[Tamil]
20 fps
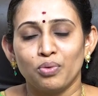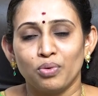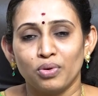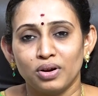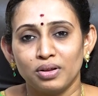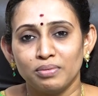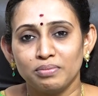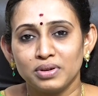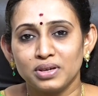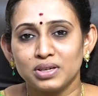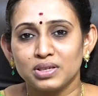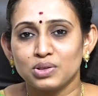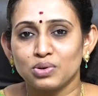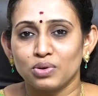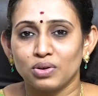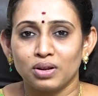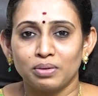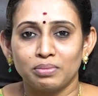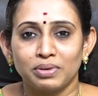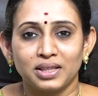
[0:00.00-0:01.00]
உடம்புக்கு
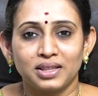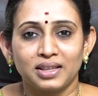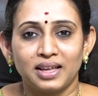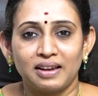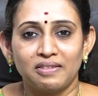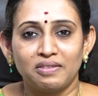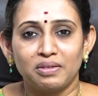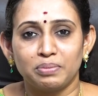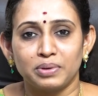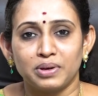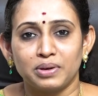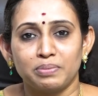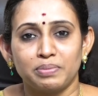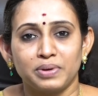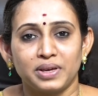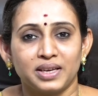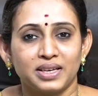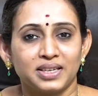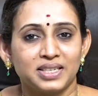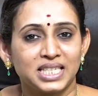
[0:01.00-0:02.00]
சோனா பாத்
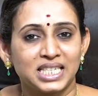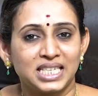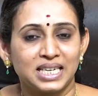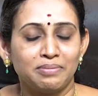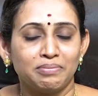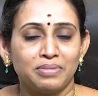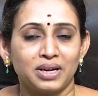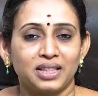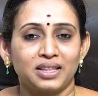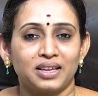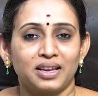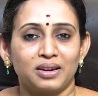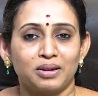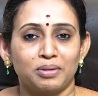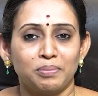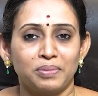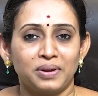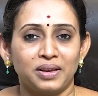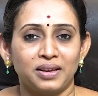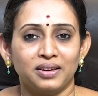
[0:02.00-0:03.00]
கேள்விப்பட்டிருப்பீங்க ஸ்டீம் பாத்
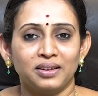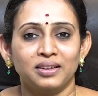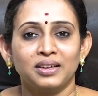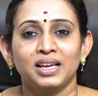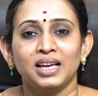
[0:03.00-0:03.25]
கேட்டிருப்பீங்க